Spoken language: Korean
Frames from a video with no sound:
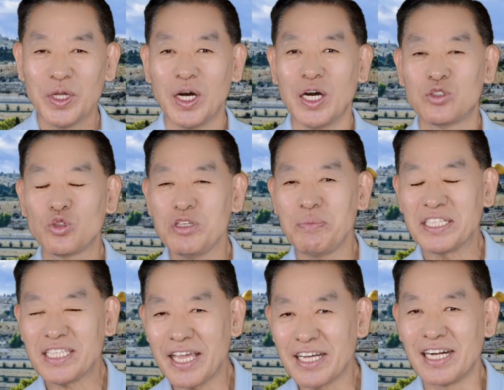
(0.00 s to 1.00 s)
어, 주님의
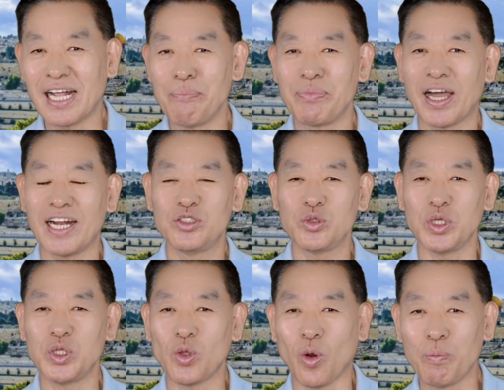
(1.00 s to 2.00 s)
사역을 감당할 수
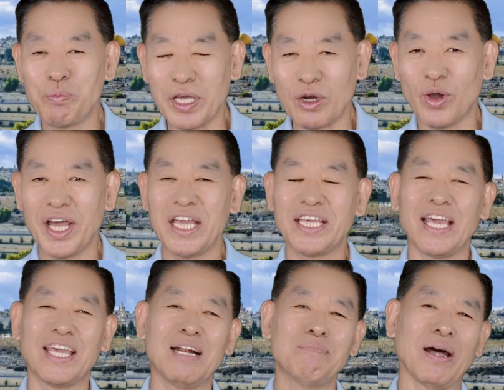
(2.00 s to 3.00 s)
있도록 변화의
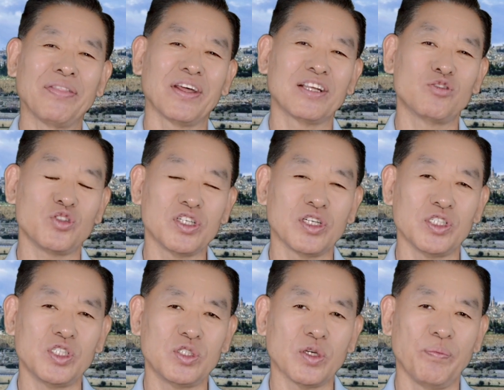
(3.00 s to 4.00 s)
계기를 만들어 주신
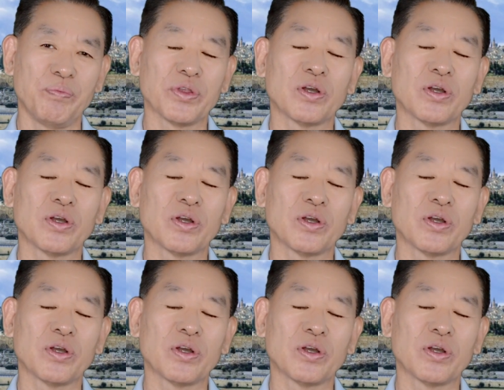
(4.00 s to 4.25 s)
것이죠.